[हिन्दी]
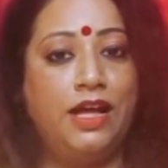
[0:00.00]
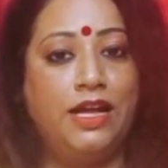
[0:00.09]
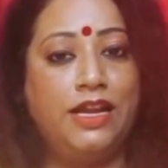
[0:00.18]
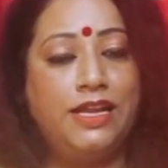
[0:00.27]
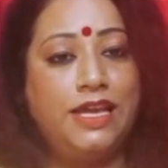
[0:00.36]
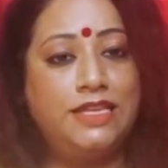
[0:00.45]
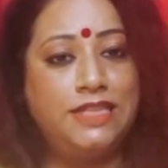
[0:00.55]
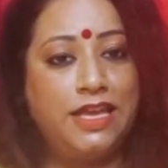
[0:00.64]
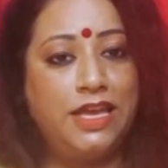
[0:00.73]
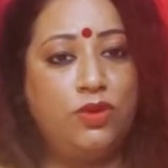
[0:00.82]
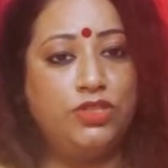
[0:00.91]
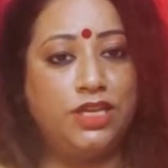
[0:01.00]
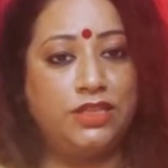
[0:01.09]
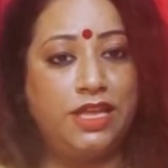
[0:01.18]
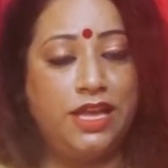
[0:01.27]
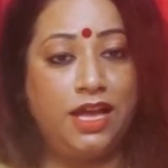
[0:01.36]
अगर ये सही हो
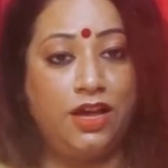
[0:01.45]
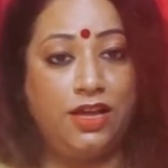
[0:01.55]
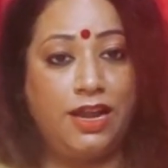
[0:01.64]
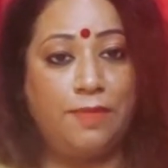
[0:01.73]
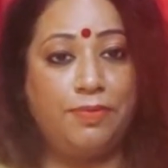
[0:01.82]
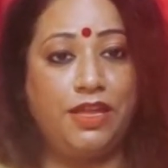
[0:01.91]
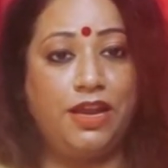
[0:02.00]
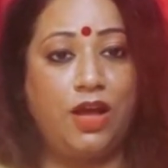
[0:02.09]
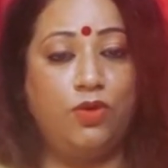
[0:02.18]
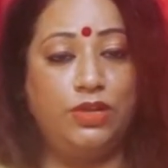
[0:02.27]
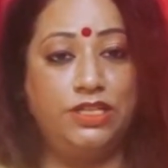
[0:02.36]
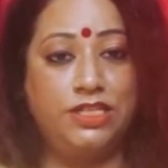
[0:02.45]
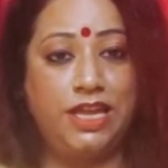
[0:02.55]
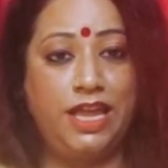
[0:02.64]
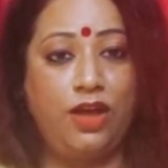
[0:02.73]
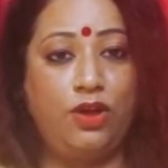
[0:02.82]
जाता है अगर आपकी राहु
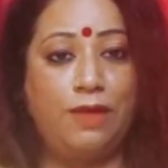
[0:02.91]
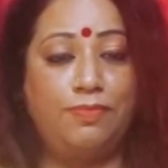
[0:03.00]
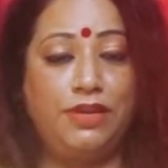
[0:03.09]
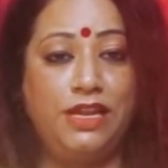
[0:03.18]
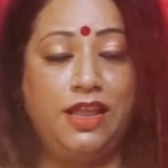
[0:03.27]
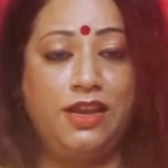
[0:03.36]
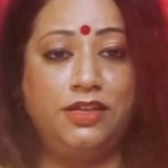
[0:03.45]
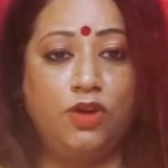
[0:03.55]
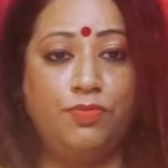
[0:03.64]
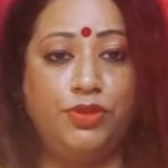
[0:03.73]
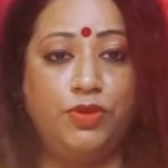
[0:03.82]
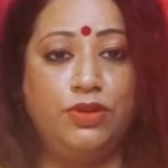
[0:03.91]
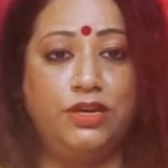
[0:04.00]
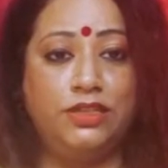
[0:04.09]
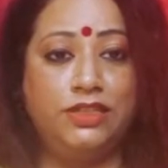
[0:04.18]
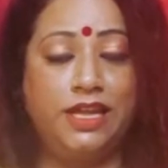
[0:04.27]
अच्छी है और आप नीला रंग का
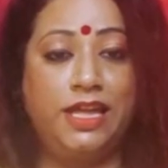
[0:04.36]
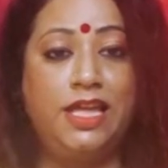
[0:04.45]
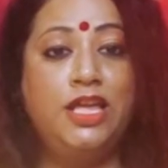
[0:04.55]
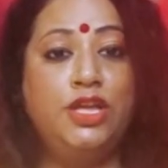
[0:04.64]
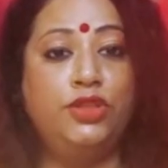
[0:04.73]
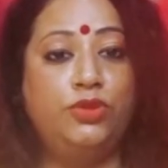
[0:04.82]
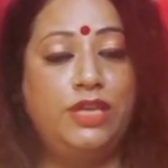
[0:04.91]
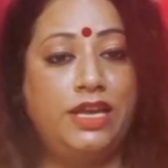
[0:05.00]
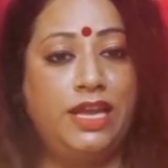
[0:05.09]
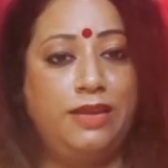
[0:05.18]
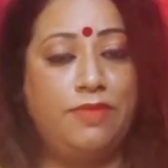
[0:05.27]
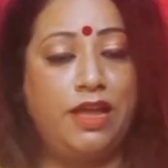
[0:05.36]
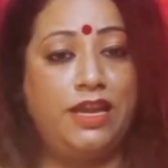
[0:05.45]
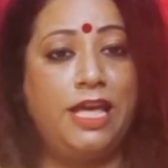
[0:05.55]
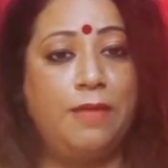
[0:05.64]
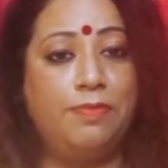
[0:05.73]
उपयोग करते हैं तो यकीन
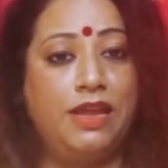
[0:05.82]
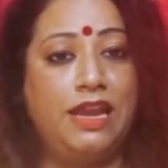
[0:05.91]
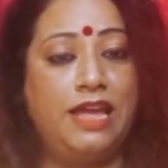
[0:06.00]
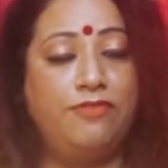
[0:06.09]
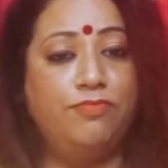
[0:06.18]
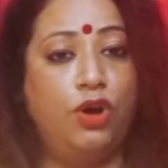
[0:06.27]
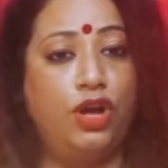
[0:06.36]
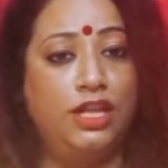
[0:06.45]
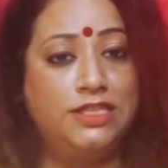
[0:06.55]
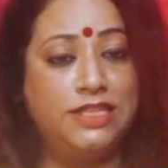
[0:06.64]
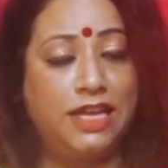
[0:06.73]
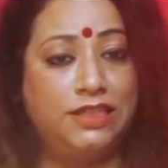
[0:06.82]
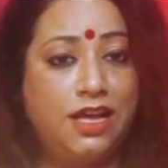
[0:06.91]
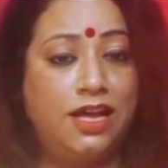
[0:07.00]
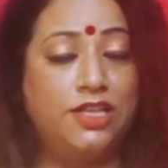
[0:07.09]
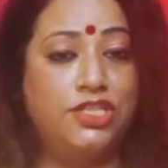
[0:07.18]
मानिए आपकी लाइफ लाइफ बहुत
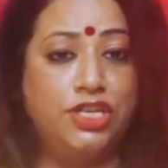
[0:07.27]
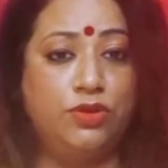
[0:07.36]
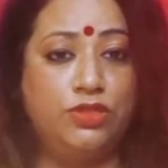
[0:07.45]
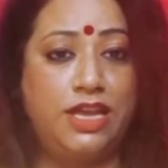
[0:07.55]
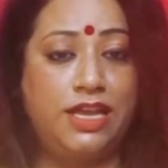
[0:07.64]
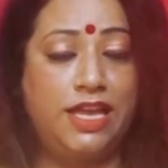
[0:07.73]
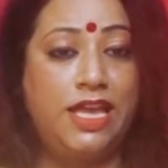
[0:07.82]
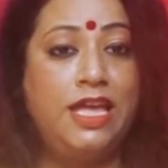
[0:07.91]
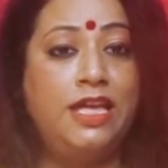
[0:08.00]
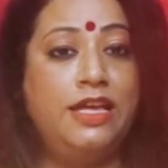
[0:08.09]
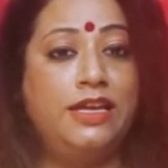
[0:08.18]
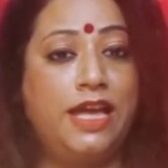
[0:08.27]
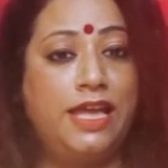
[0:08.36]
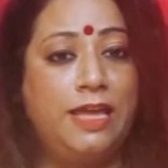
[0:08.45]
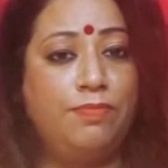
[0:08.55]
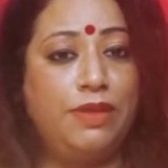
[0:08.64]
ज़्यादा अच्छी हो जाएगी
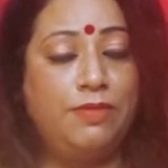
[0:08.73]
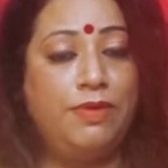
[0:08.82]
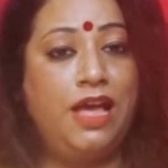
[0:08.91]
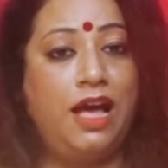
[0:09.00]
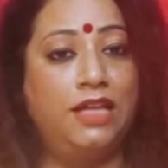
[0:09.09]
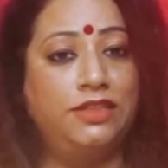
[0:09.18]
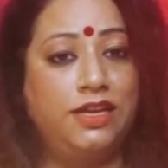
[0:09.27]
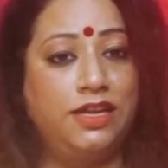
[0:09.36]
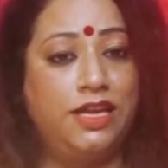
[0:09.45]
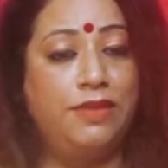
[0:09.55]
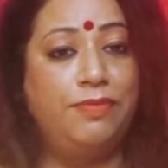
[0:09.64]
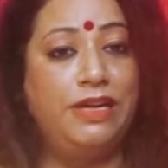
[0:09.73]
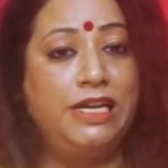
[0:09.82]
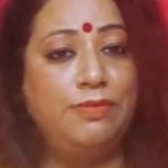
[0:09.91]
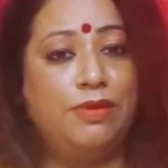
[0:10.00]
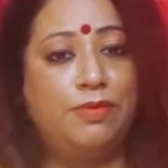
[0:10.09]
कहीं पर भी हाथ रखें
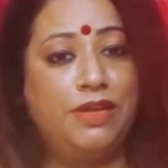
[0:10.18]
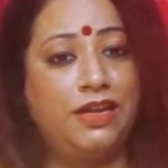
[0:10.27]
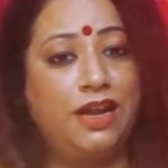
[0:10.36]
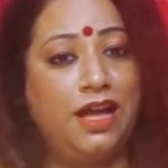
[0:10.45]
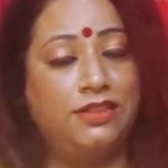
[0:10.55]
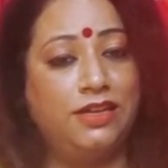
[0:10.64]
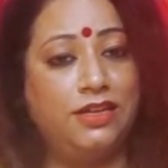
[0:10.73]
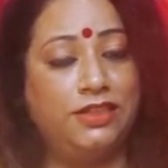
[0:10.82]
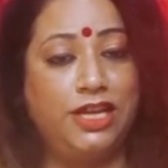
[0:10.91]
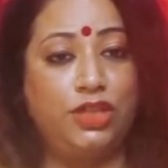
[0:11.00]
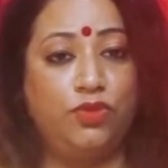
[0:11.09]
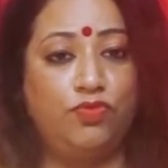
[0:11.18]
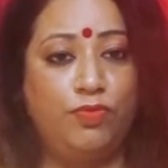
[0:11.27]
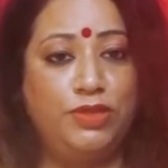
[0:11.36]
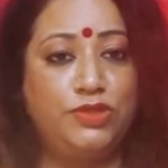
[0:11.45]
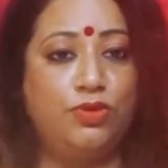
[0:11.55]
मिट्टी में भी अगर हाथ रखते हैं तो
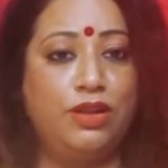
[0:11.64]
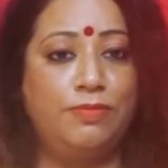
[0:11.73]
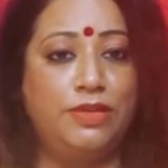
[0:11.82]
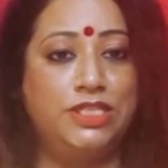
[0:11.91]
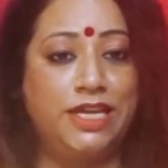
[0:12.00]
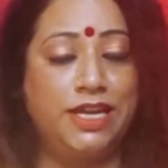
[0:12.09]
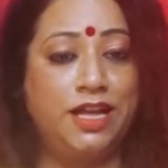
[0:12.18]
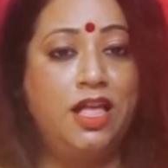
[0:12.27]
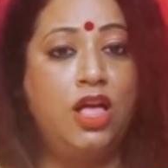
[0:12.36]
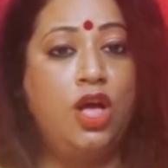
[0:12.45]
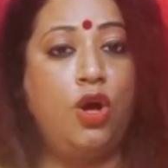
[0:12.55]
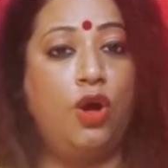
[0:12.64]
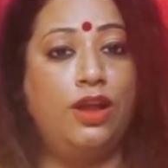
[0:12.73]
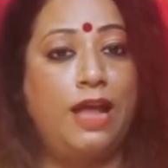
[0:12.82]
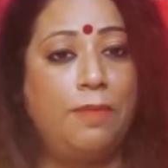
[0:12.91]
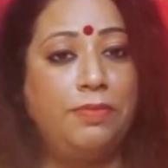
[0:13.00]
वो भी सोना बन जाएगा
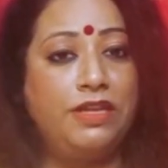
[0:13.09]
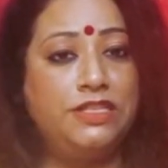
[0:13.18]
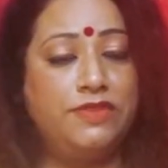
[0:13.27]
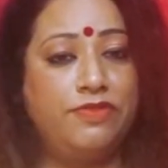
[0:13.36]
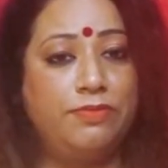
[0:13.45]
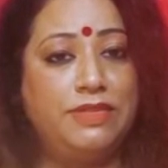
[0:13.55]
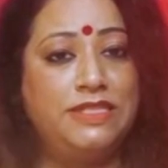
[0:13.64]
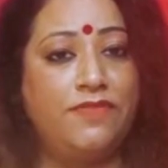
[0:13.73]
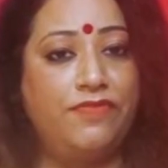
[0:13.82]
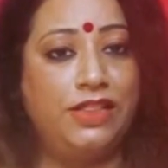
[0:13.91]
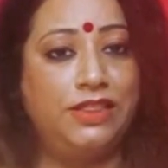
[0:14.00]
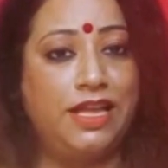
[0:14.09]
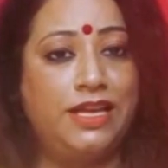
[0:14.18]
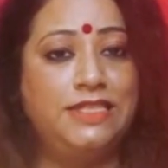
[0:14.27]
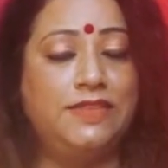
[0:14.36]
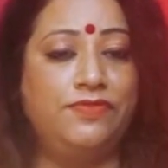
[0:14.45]
और आपके जीवन में सफलता
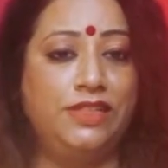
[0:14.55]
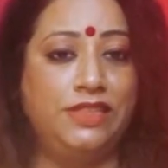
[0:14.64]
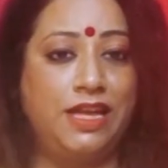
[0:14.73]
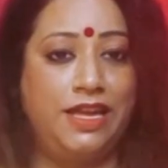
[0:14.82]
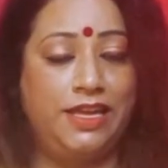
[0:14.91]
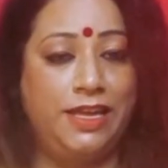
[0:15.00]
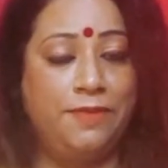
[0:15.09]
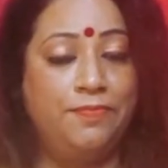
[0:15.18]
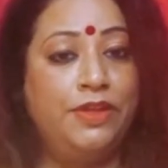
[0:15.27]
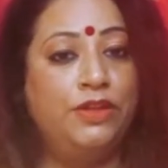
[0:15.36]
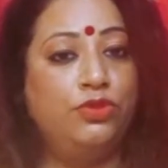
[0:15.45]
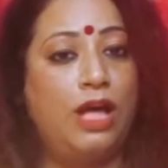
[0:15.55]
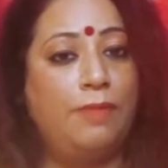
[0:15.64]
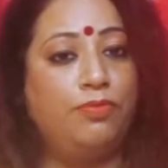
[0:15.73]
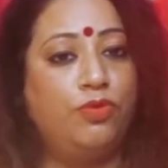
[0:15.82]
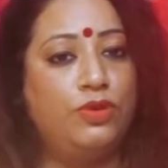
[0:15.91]
ही सफलता आएगी तो
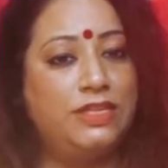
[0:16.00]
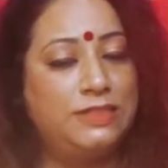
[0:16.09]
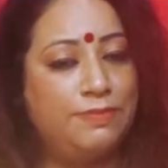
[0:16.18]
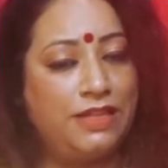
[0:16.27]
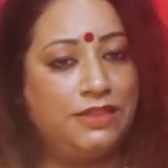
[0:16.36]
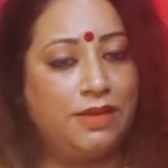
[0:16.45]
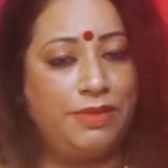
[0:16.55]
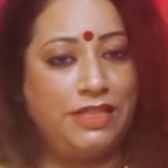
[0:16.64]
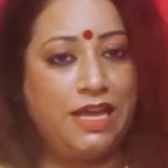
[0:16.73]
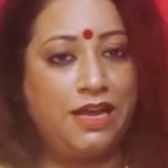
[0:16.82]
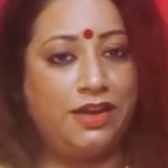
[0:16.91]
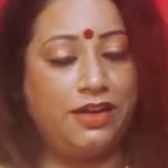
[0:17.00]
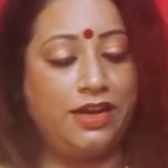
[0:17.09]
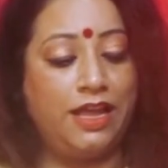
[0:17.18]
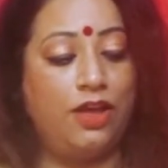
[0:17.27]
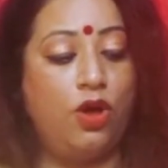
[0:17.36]
आपको इस बात का भी ध्यान
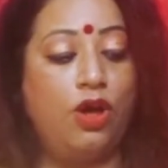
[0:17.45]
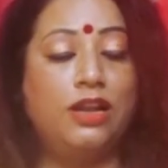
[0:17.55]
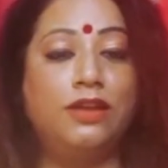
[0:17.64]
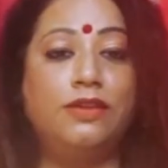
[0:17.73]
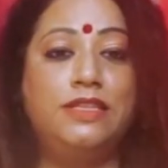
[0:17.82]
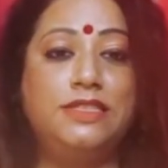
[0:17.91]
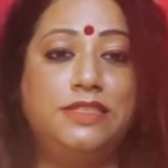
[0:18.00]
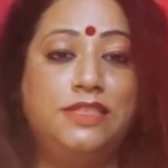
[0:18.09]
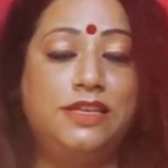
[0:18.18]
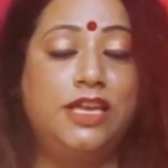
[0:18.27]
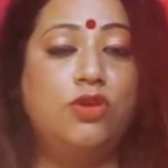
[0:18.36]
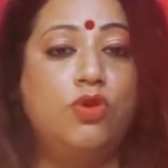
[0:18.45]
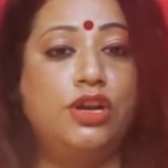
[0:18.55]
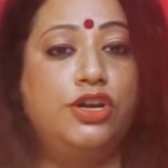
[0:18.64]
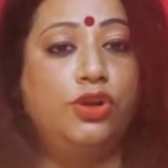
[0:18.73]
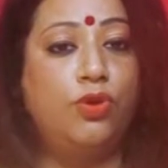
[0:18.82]
रखना है और अपनी ज़िंदगी को
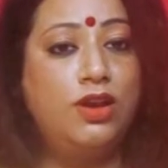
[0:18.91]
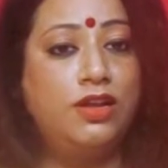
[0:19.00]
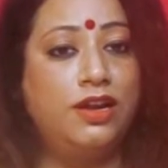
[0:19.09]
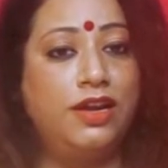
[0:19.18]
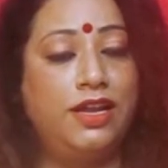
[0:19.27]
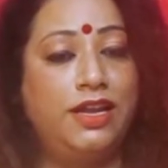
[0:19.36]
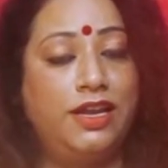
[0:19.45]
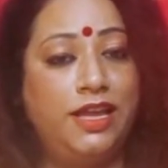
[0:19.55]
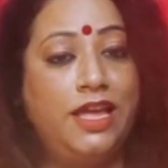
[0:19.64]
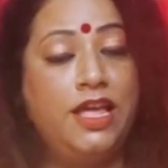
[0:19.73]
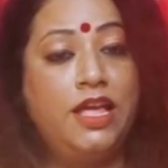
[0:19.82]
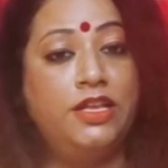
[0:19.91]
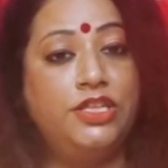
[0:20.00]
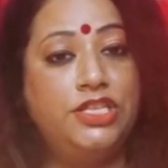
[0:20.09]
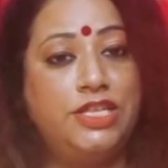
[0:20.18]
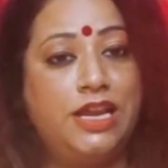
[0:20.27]
कंट्रोल करने के लिए
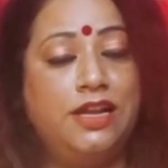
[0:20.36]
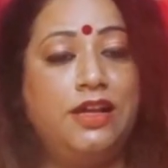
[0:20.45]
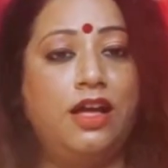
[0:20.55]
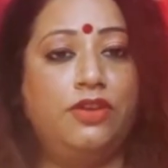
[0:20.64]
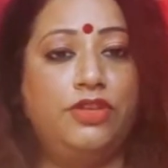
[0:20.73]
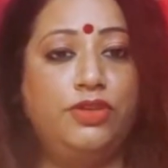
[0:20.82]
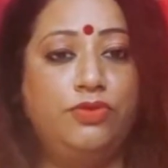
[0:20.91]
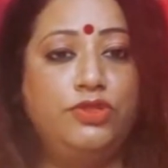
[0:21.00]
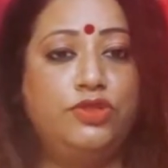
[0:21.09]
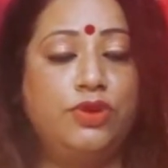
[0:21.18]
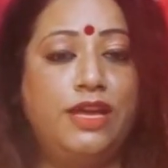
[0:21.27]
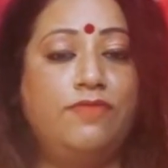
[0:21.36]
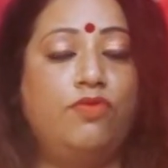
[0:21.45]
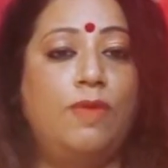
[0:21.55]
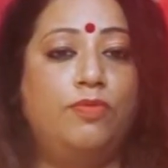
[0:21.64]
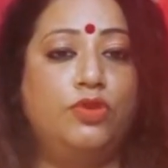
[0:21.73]
जल का यूज़ जो है
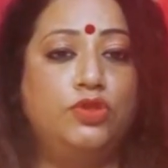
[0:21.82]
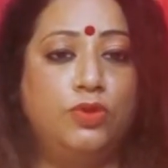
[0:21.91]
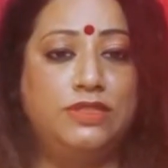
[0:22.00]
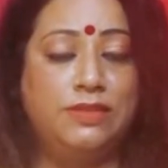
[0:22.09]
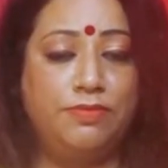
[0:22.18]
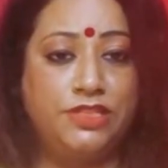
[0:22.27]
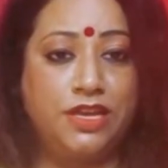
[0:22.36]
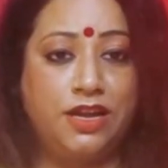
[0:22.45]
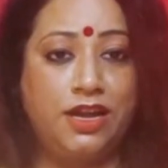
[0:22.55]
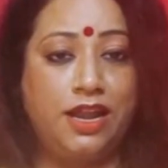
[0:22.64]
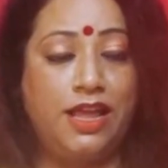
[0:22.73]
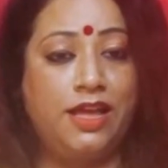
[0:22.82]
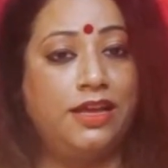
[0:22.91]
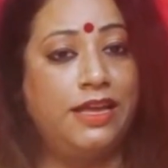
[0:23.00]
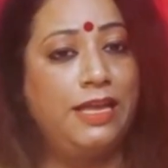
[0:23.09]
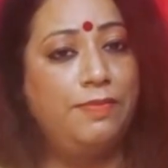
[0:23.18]
वो आपको सोच समझ के करना
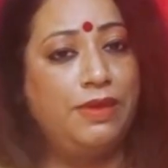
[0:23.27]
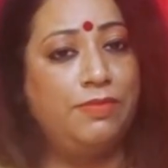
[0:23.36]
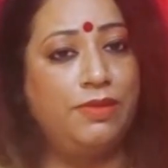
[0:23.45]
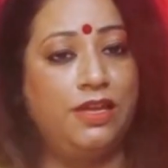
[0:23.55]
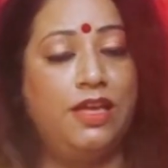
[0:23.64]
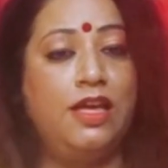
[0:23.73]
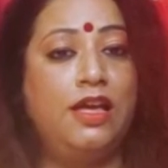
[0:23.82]
है कहीं पर भी